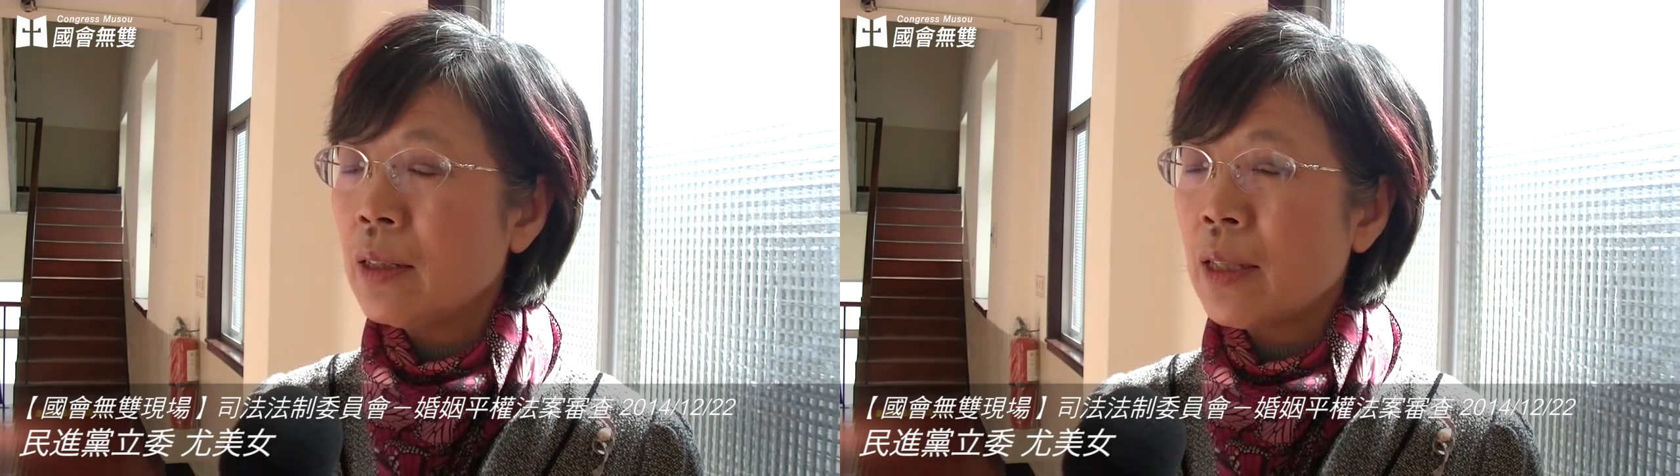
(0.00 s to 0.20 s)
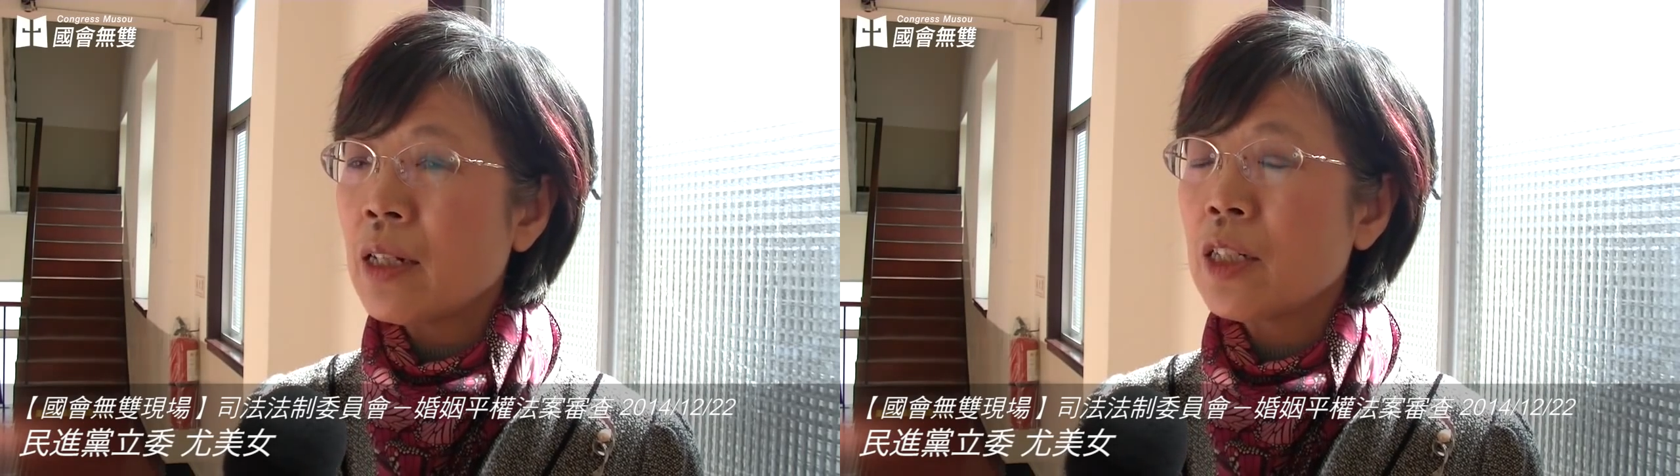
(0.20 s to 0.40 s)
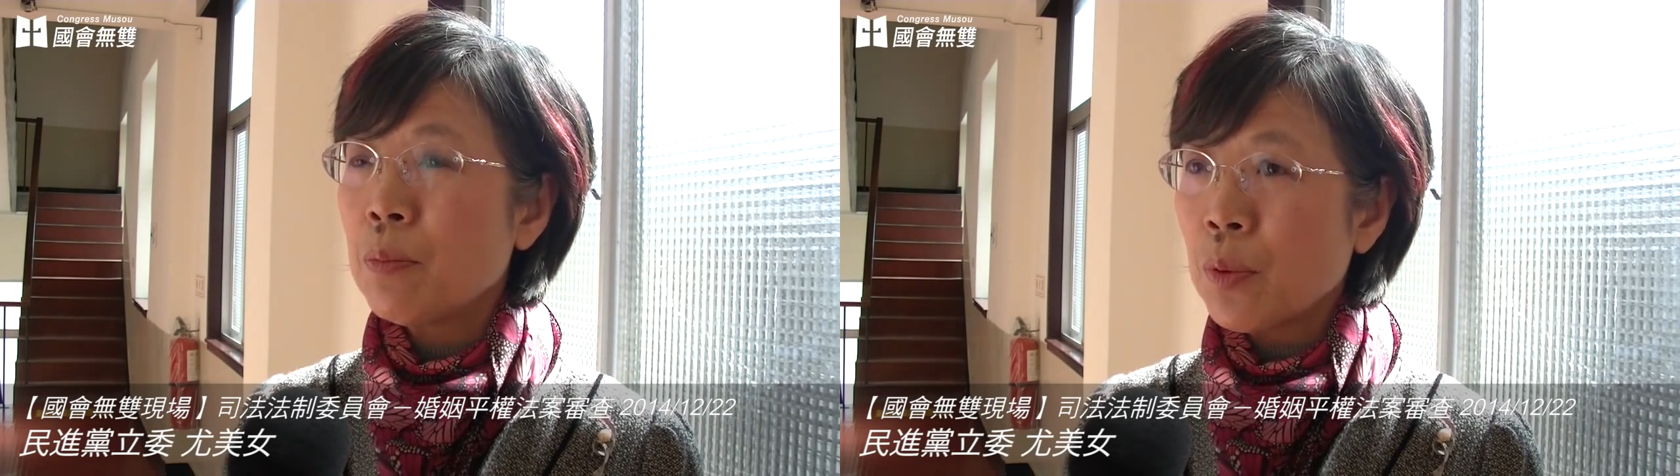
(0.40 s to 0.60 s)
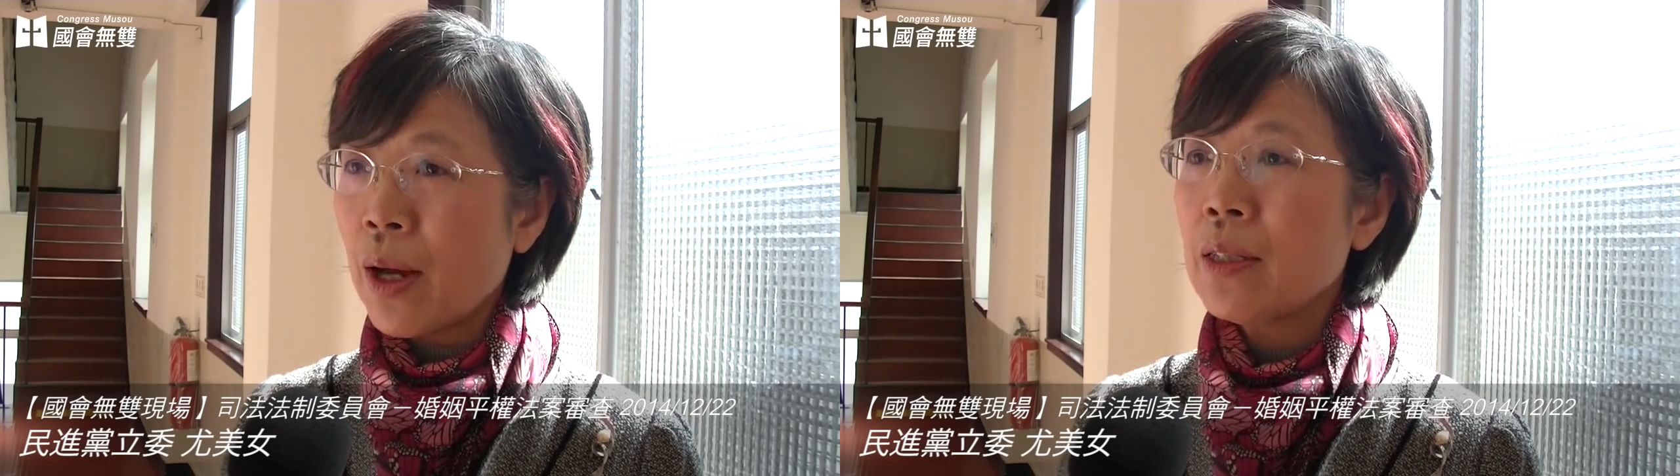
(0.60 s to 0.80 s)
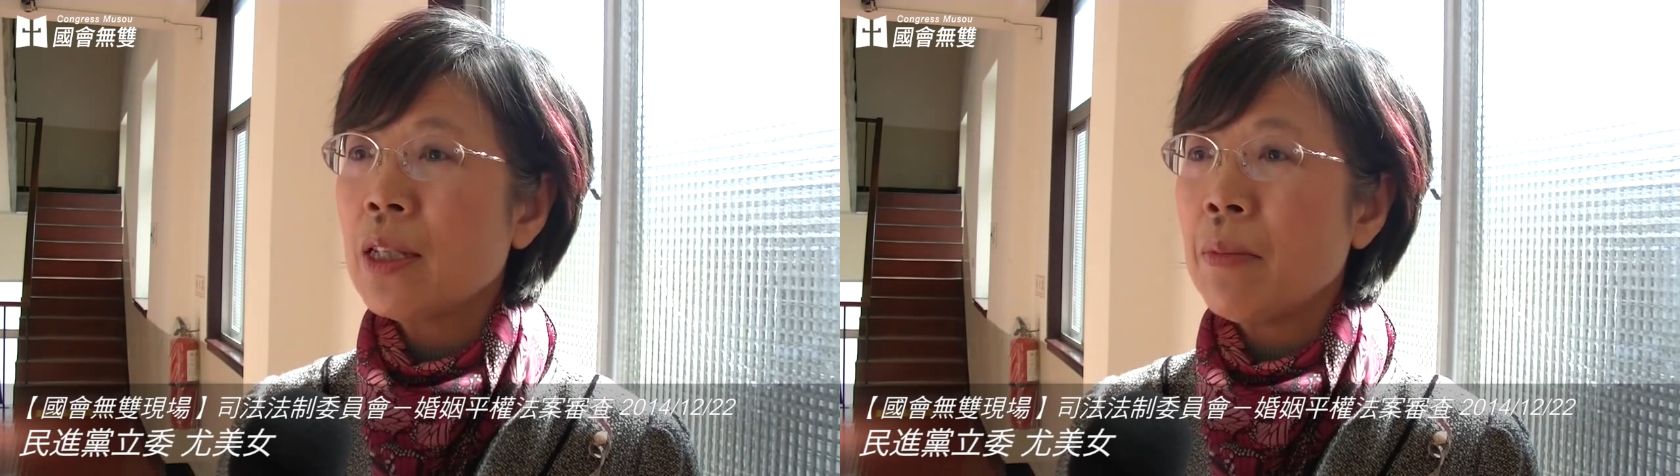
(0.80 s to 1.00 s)
但是不
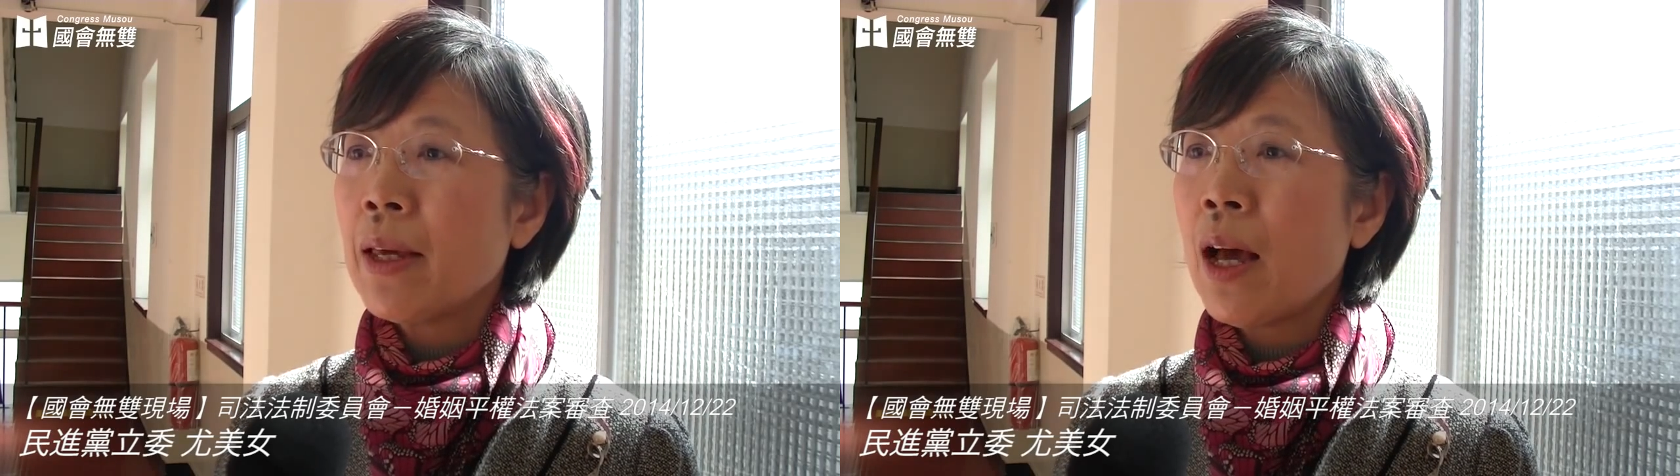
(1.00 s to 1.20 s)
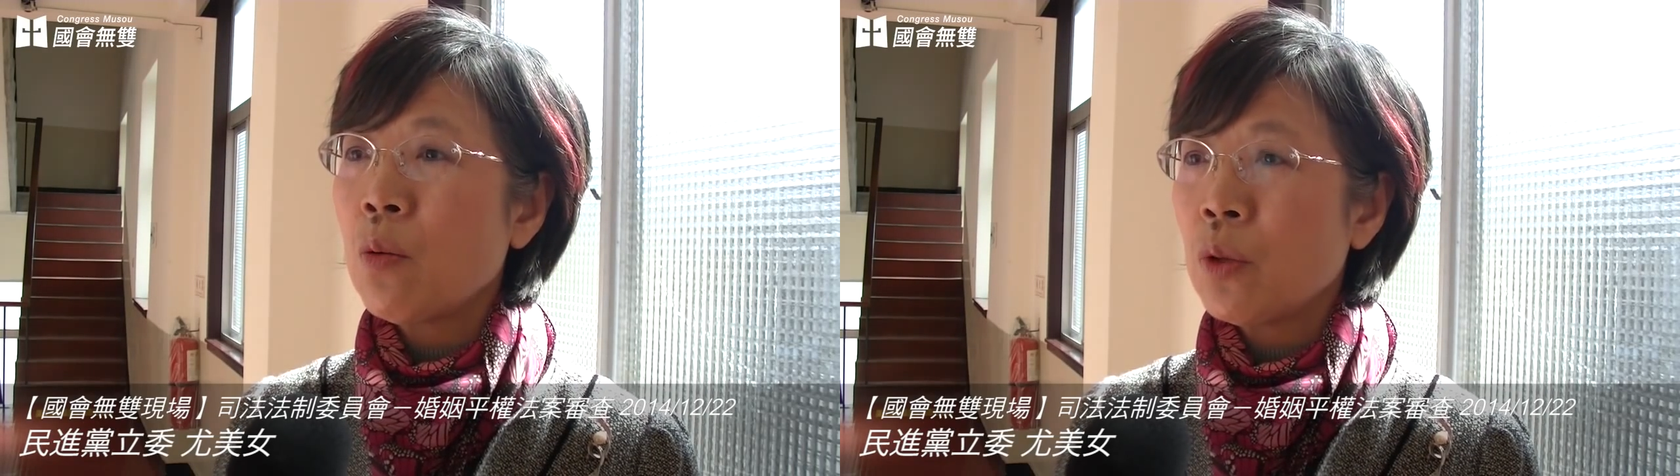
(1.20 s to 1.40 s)
管怎么样，